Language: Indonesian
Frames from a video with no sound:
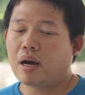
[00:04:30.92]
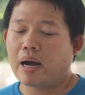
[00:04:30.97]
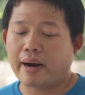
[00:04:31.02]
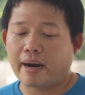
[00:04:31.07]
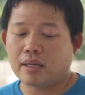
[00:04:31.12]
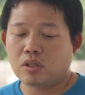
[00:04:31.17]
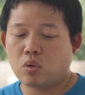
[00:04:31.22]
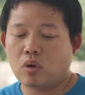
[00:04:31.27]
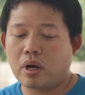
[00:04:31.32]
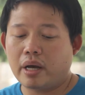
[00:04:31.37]
ada
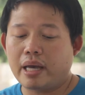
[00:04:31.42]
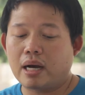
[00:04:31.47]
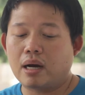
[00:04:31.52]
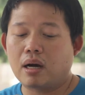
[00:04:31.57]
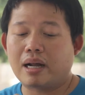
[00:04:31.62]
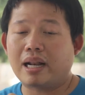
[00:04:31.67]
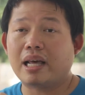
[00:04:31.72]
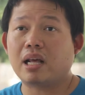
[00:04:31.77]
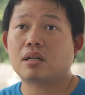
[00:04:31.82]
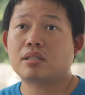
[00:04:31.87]
juga yang
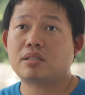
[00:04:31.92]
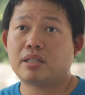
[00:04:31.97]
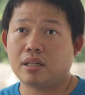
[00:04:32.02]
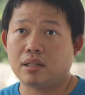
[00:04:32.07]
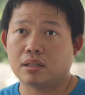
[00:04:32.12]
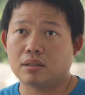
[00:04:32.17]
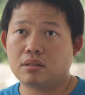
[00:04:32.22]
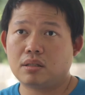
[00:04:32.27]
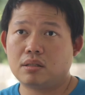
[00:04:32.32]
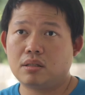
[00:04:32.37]
clear
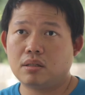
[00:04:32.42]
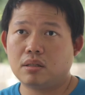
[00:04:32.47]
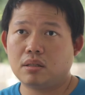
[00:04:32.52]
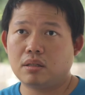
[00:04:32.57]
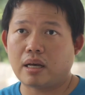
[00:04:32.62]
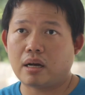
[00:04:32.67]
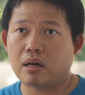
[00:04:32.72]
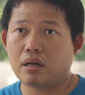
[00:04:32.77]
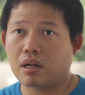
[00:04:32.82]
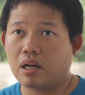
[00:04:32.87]
shield
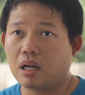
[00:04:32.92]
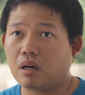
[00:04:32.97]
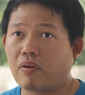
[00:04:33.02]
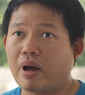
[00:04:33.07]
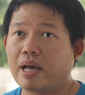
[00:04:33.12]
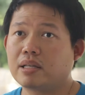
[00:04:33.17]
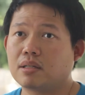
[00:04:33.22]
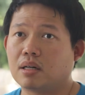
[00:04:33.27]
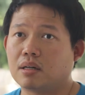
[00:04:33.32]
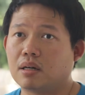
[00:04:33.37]
yang clear
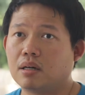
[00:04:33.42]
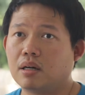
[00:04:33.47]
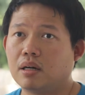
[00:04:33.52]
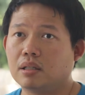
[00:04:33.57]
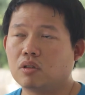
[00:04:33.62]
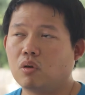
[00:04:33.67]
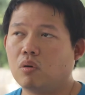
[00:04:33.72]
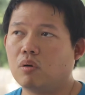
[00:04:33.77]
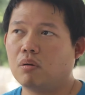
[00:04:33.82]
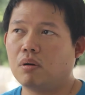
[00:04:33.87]
visor
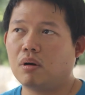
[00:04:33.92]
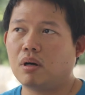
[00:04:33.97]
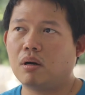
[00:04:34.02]
itu